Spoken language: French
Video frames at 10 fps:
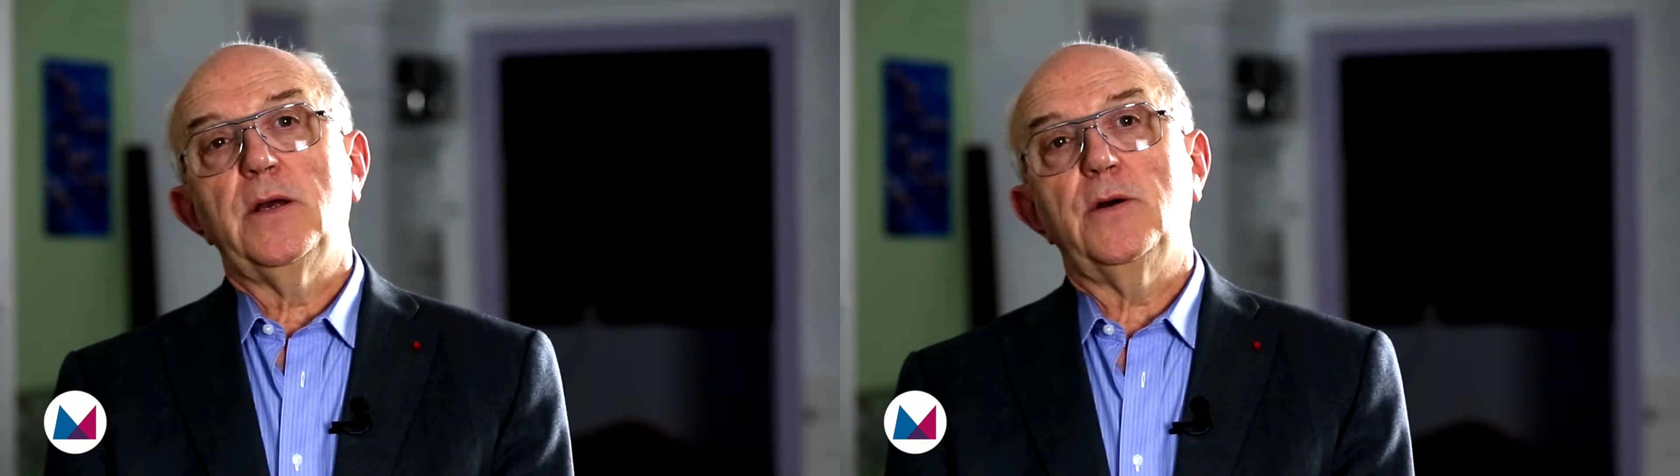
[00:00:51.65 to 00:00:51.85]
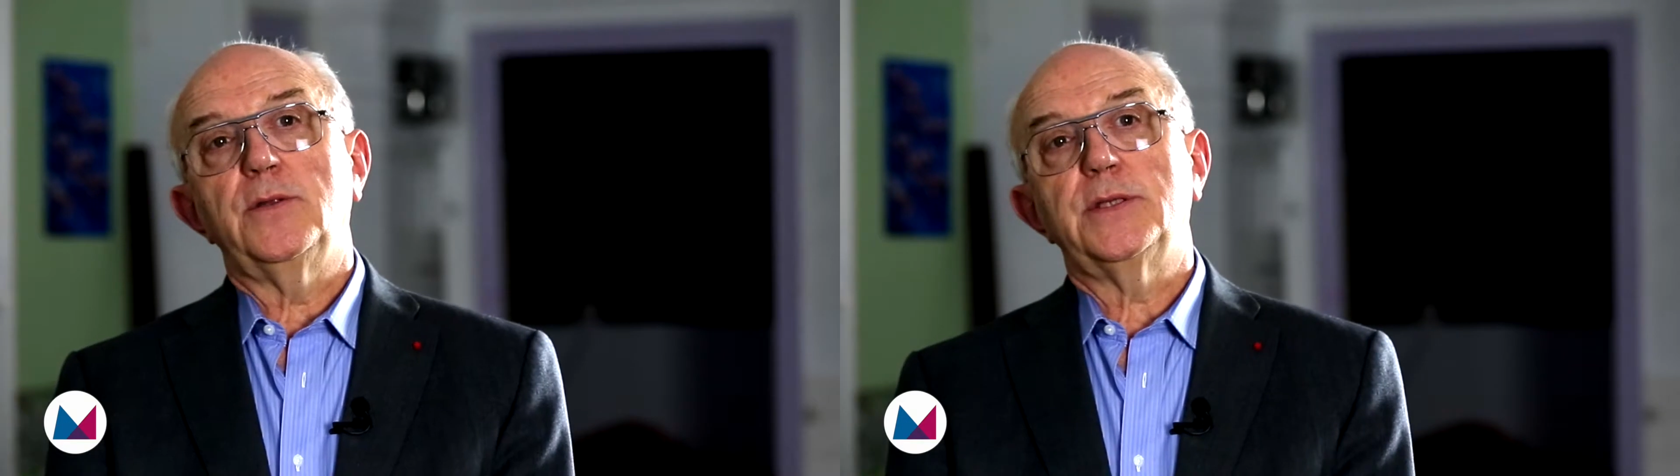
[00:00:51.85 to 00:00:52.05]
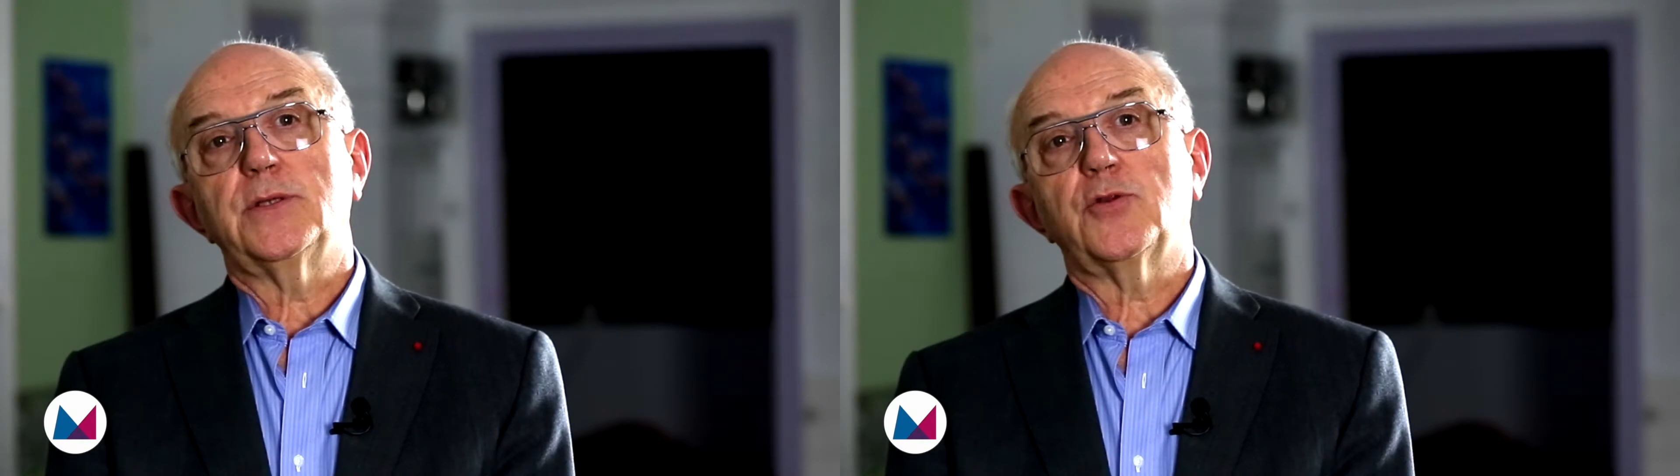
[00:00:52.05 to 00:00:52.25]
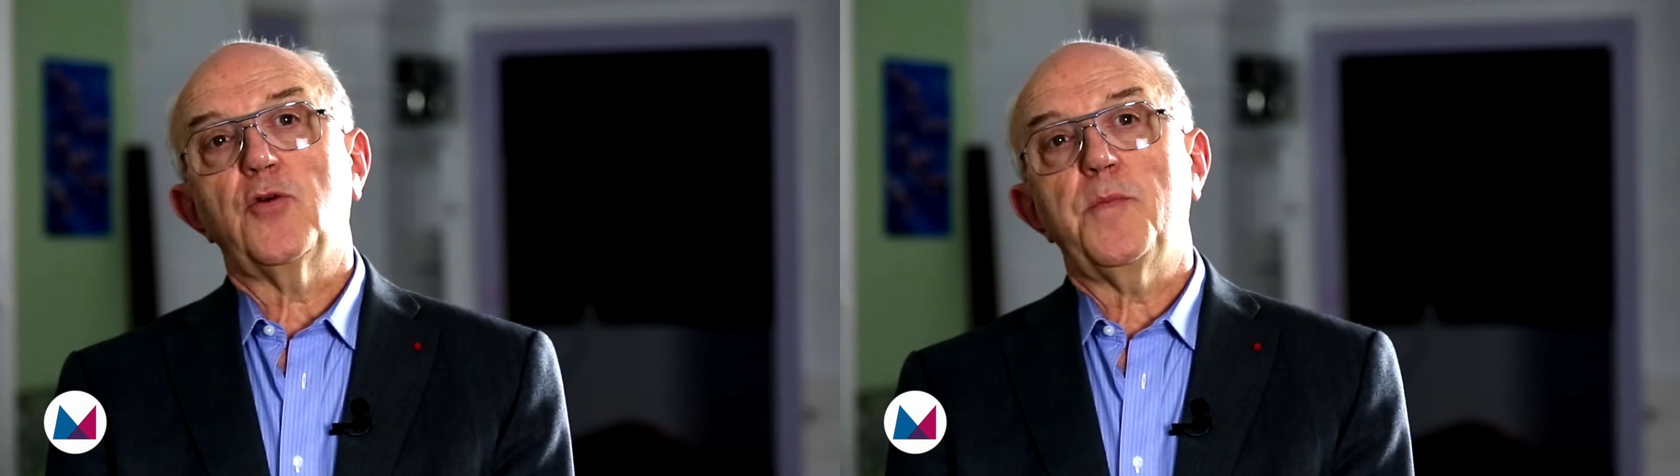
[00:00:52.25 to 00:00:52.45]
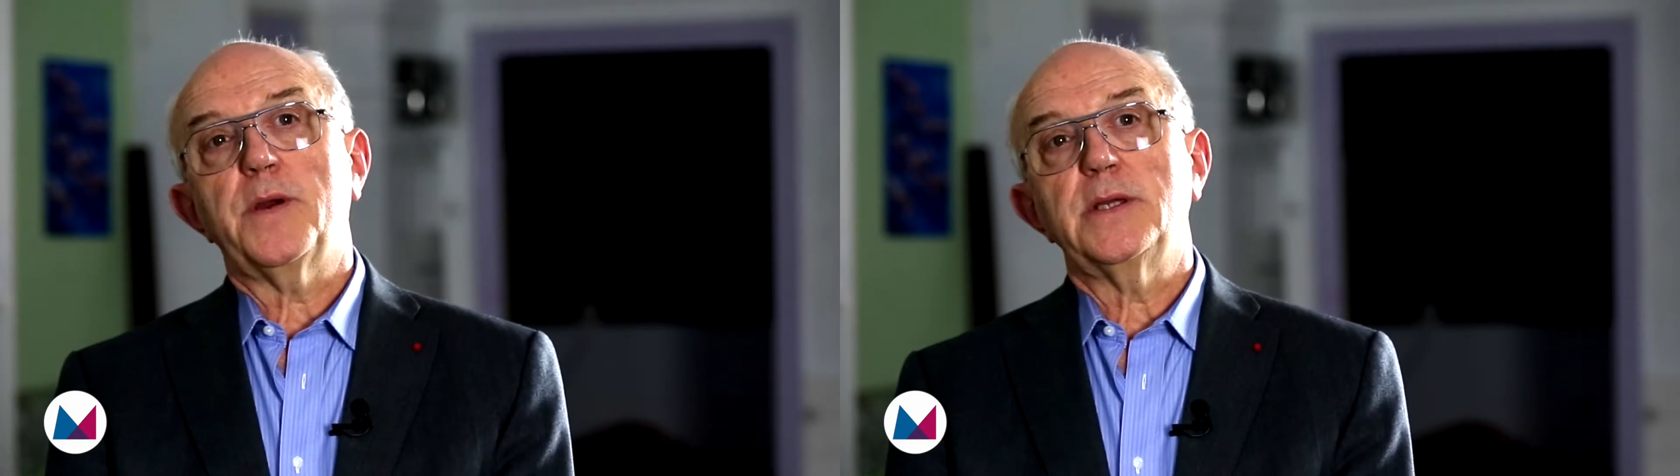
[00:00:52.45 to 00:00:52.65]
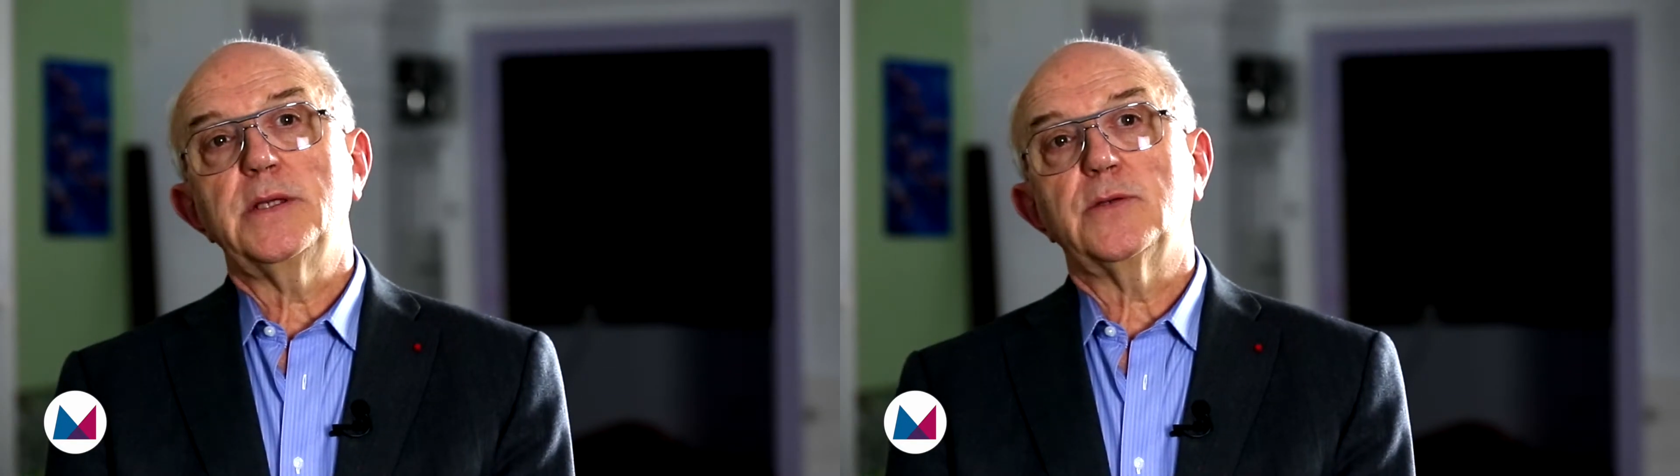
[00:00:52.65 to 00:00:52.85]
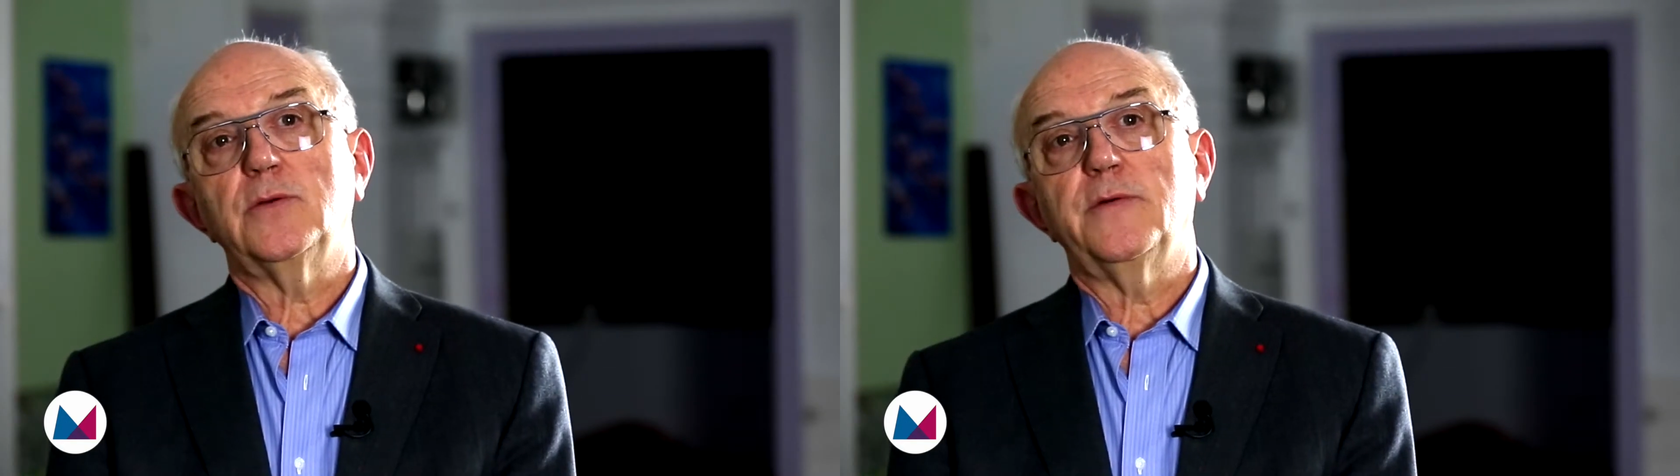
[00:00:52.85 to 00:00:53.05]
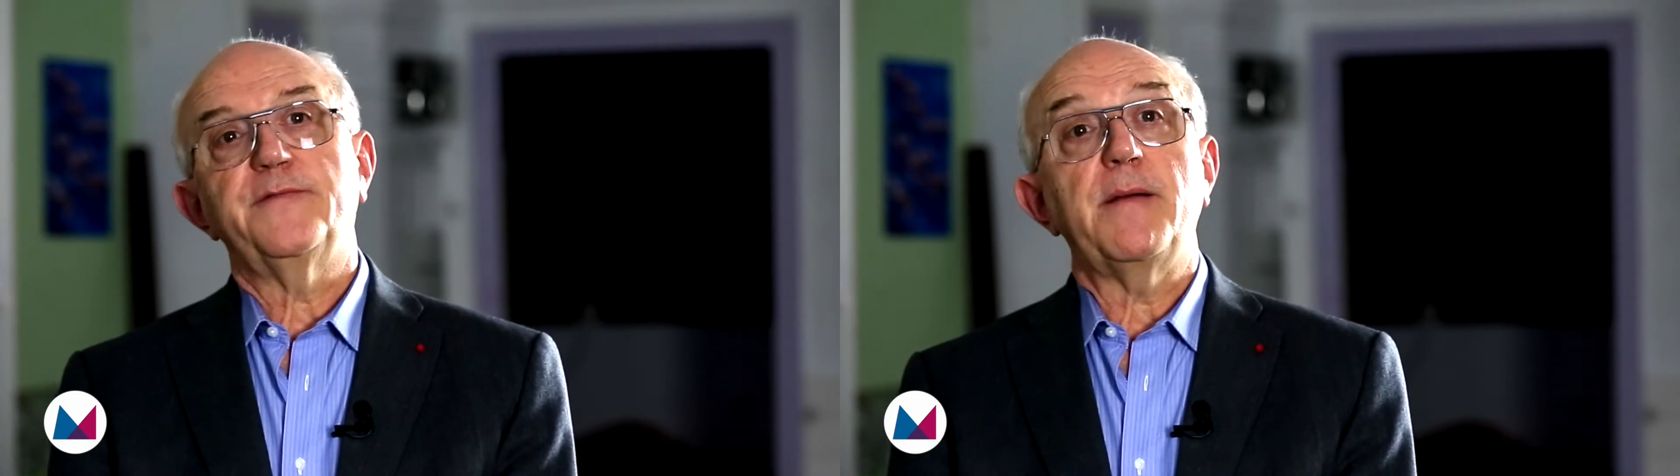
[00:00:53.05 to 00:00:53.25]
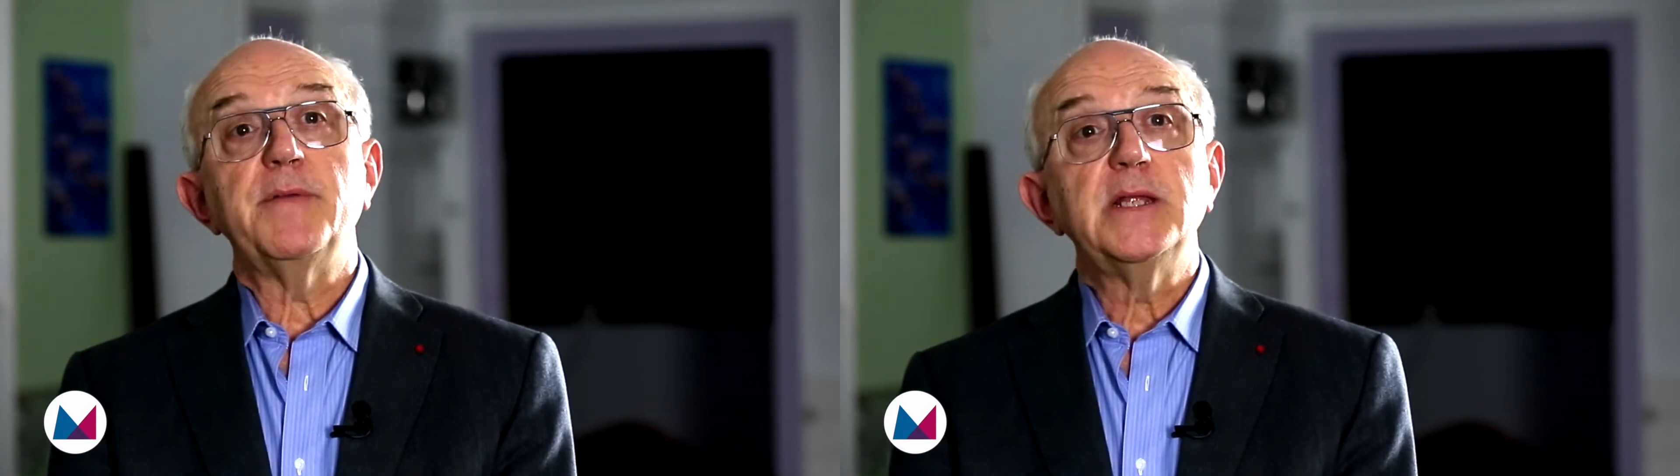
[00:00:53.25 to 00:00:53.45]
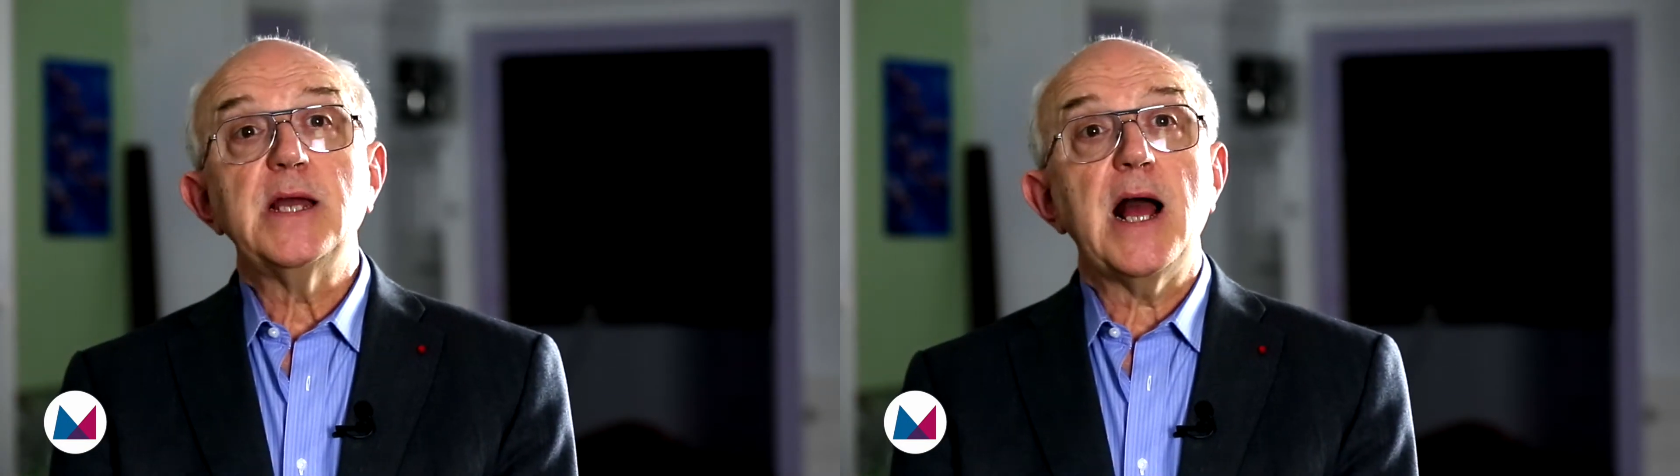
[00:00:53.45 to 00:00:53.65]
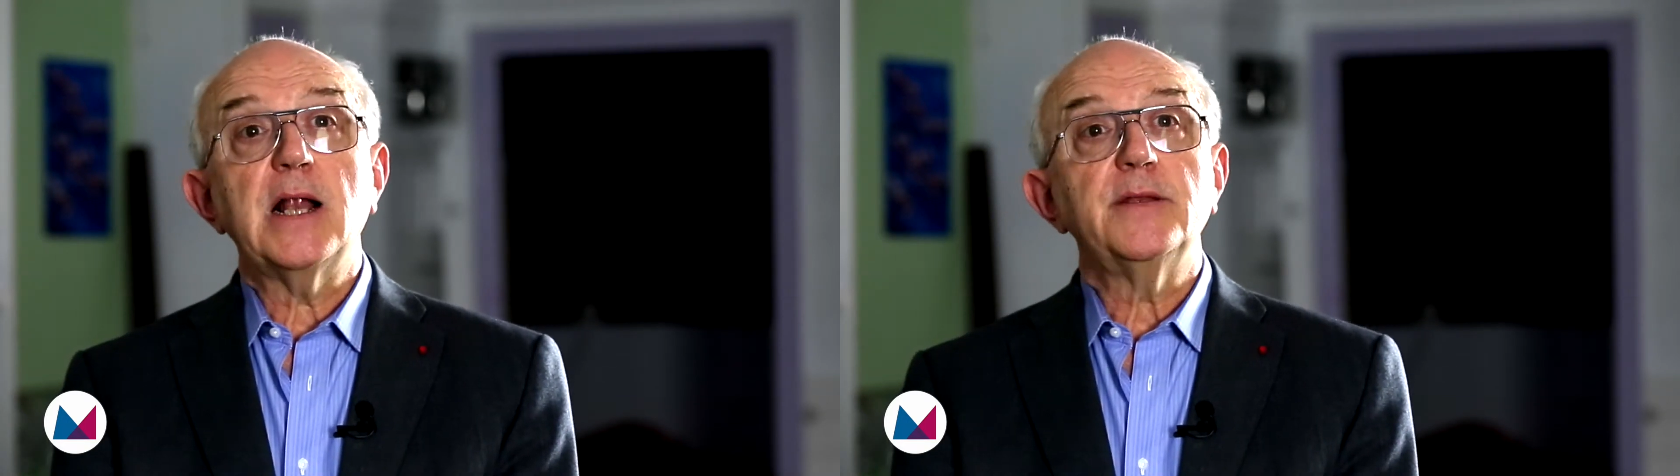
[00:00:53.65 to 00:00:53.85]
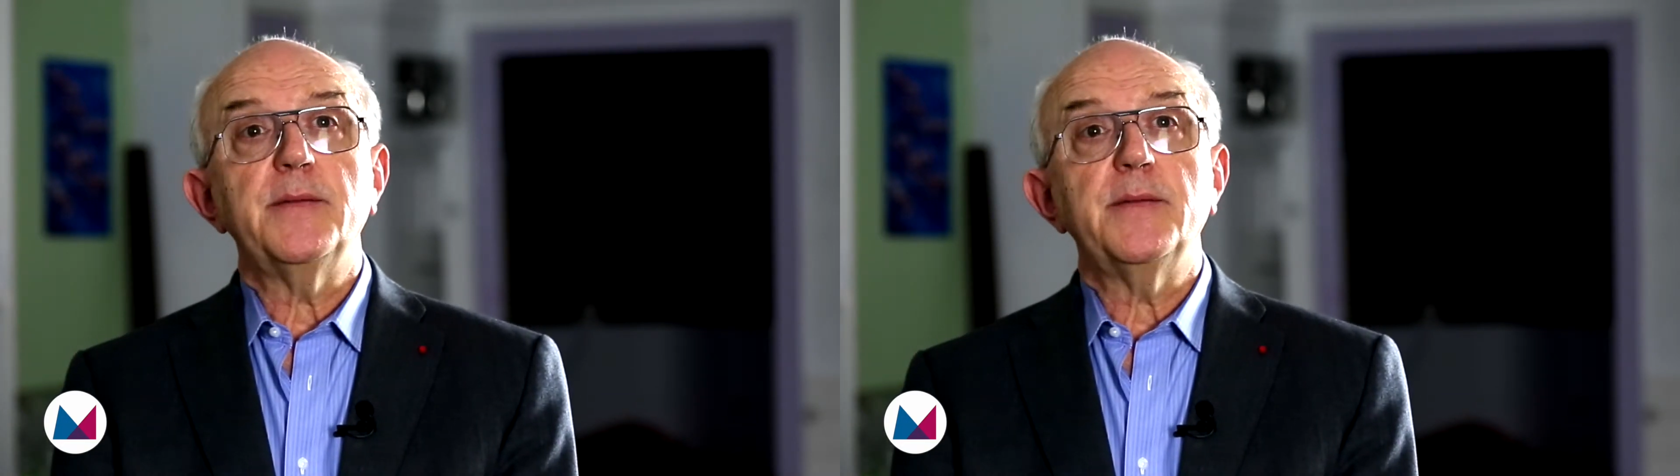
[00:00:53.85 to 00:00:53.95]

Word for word: euh, des entreprises familiales,